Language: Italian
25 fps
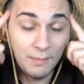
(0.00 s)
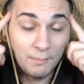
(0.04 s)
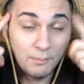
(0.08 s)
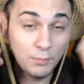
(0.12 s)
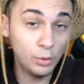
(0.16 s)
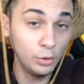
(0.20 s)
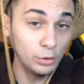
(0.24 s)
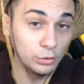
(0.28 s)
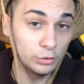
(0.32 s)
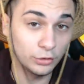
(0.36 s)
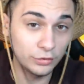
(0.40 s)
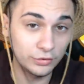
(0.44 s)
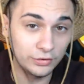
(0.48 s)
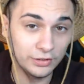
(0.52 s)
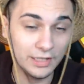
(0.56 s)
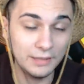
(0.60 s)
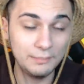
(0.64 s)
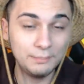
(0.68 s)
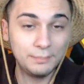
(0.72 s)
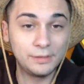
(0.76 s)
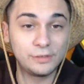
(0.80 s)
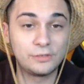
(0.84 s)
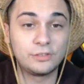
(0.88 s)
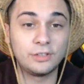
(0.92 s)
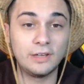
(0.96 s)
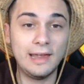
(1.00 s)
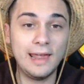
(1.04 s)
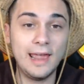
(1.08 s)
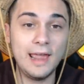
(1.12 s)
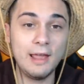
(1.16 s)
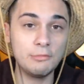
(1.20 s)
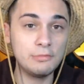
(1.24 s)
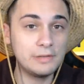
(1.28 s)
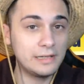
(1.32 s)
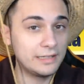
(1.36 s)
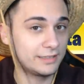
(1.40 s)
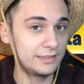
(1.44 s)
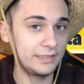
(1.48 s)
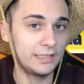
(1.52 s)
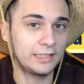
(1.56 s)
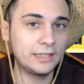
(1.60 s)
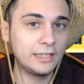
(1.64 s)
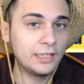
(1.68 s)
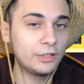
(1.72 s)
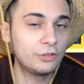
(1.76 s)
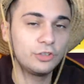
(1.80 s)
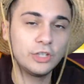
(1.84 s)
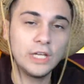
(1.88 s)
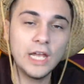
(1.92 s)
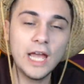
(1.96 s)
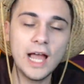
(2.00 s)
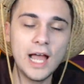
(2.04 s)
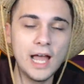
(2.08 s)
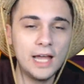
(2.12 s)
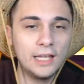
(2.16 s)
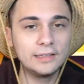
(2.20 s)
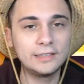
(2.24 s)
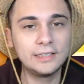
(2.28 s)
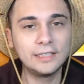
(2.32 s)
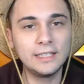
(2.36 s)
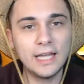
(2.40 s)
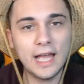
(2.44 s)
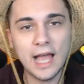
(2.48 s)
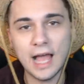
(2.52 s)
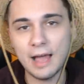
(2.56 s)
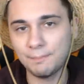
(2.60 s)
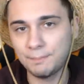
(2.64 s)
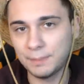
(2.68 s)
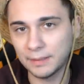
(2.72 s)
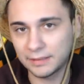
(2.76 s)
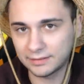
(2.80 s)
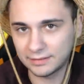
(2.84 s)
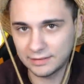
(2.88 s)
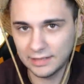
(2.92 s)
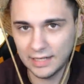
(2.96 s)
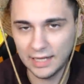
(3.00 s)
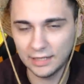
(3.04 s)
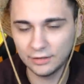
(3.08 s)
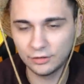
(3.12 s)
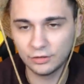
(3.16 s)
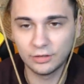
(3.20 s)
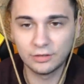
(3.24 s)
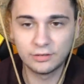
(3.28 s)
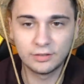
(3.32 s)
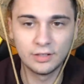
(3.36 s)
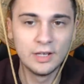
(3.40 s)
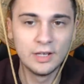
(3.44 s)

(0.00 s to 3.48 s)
Molto semplice, è una strategia anti-Apex Legends.